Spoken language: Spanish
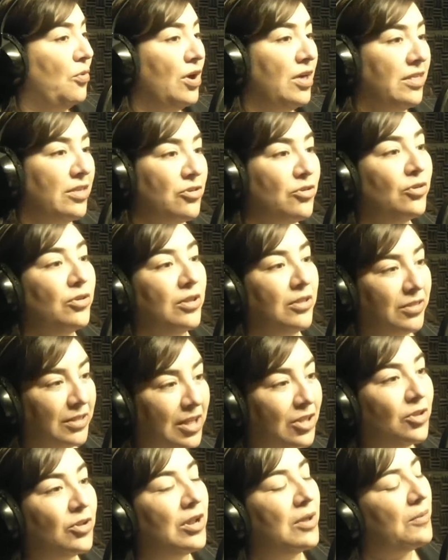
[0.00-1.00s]
puede, yo
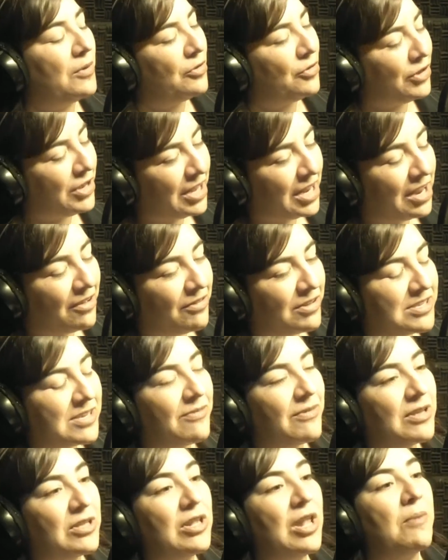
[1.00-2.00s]
entiendo, la mayoría de las
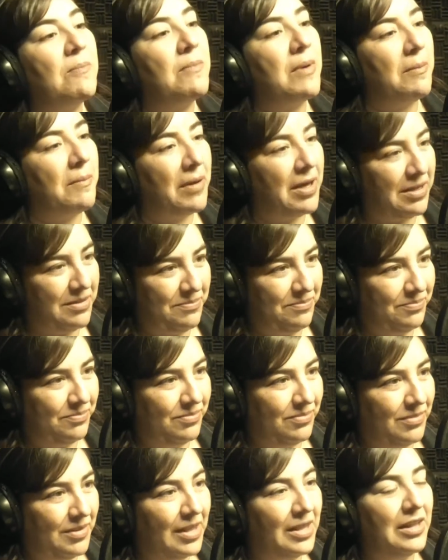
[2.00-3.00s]
veces van las mamás,
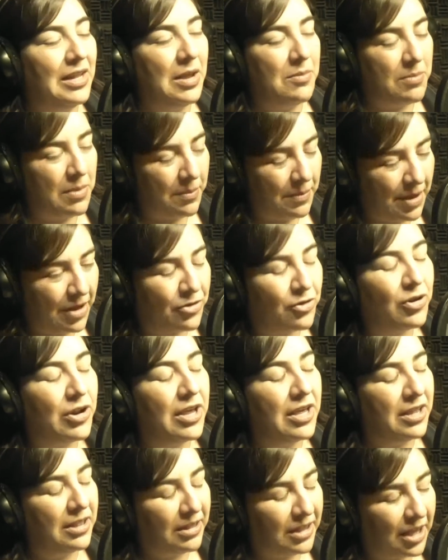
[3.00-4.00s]
las mamás yo
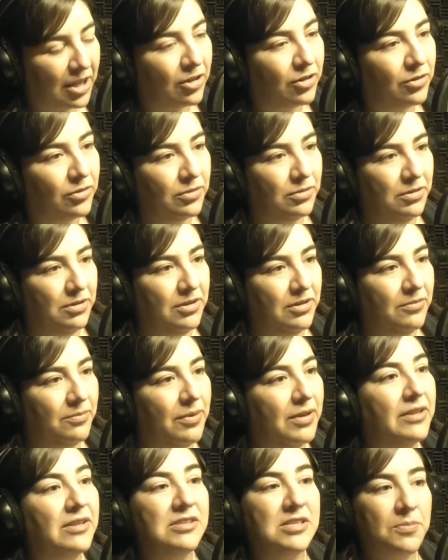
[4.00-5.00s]
las entiendo,
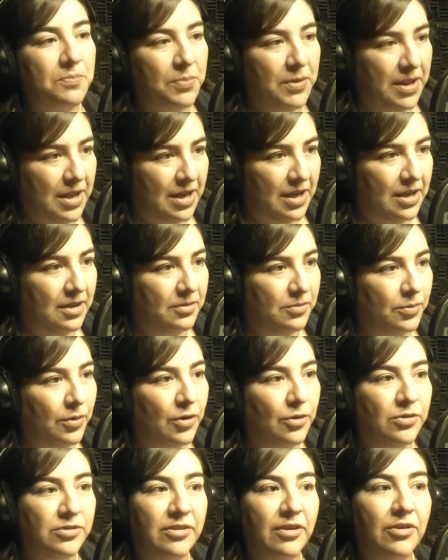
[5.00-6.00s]
van desesperadas
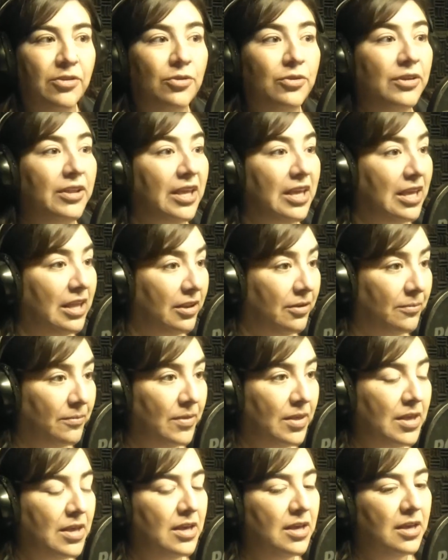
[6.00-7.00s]
porque no saben dónde ir.
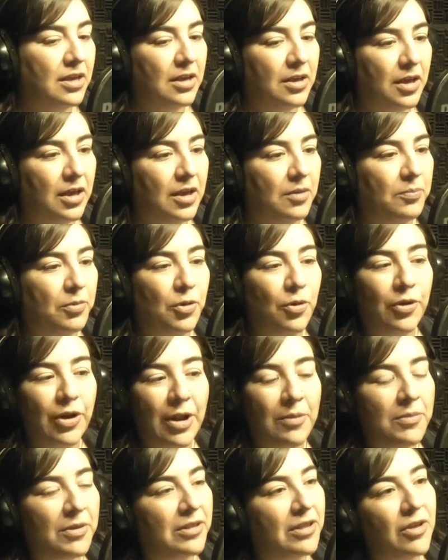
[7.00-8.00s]
Eh, pero
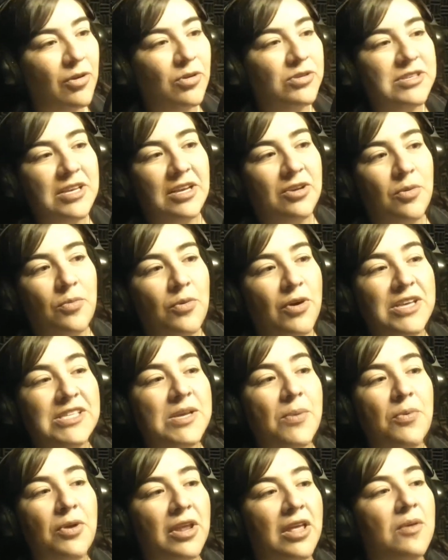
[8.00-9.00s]
realmente hay cosas como
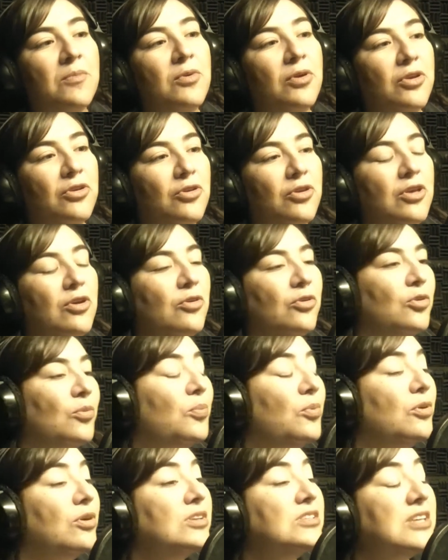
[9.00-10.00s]
esa, por ejemplo, que yo digo,
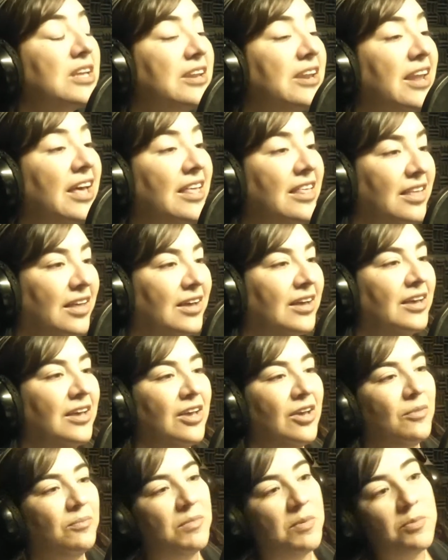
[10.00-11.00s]
no puedo hacer nada.
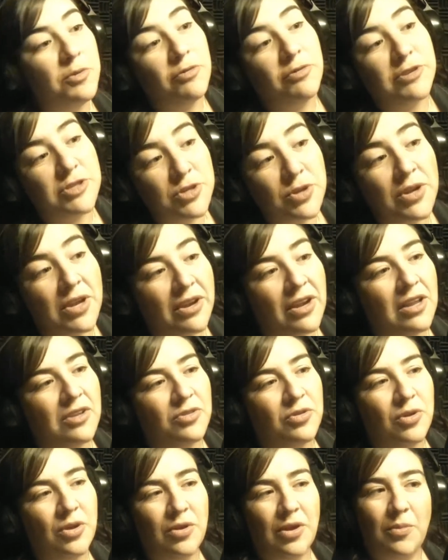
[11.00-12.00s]
Mi profesión es
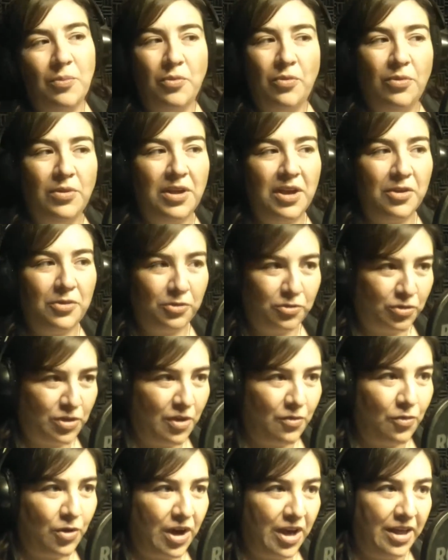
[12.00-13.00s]
relacionada a la pública, no
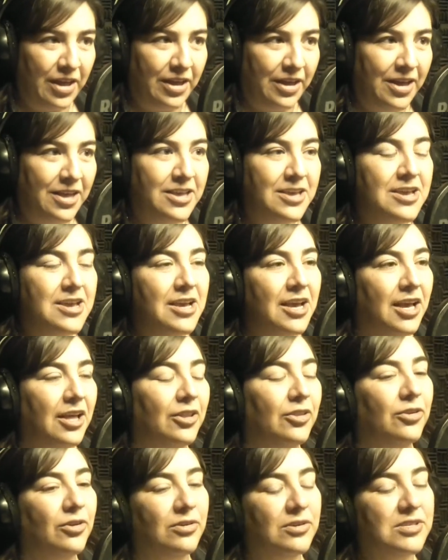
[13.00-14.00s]
soy abogada.
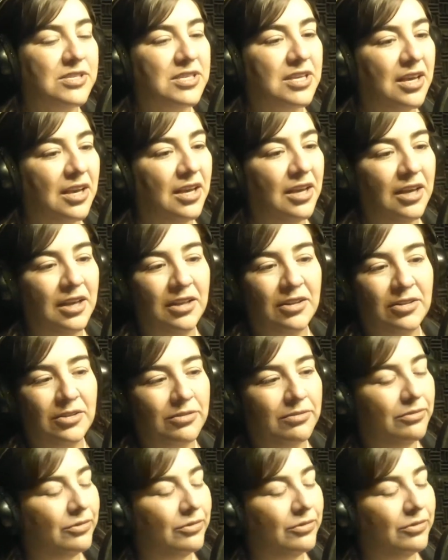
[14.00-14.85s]
Entonces,